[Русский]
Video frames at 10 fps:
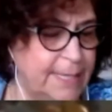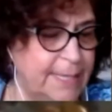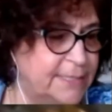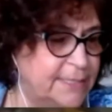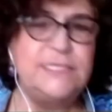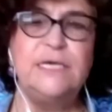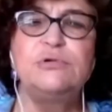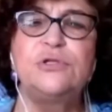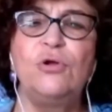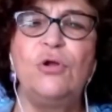за тем
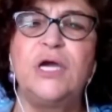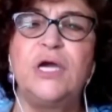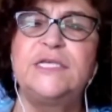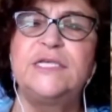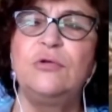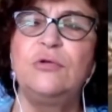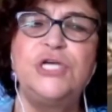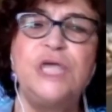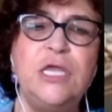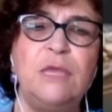же только
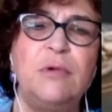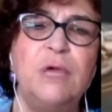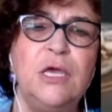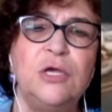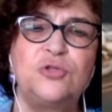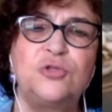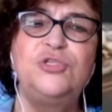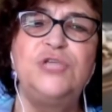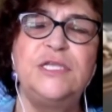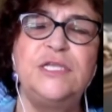исключением, то
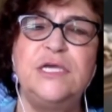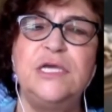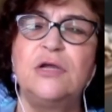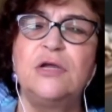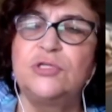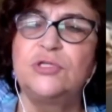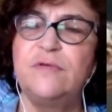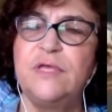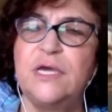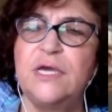дети и
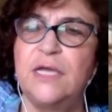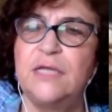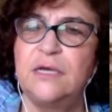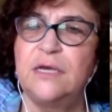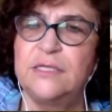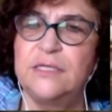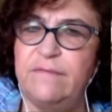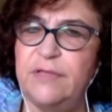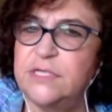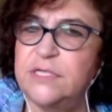родственники
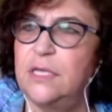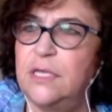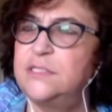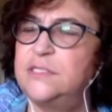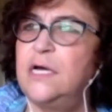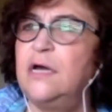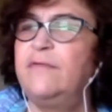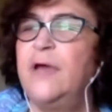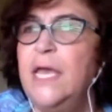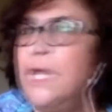советских генсеков
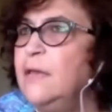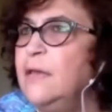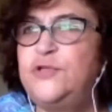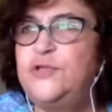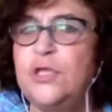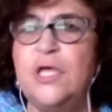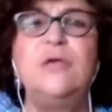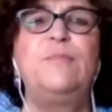им все-таки не